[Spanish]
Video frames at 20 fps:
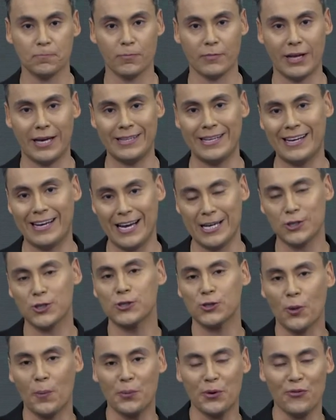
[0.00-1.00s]
en el caso de
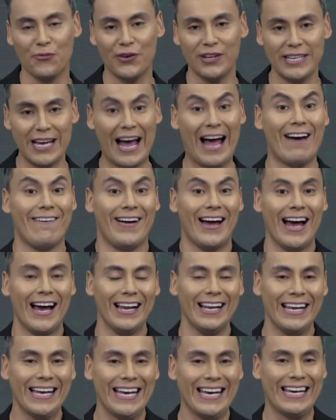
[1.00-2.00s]
esos profetas a Baal,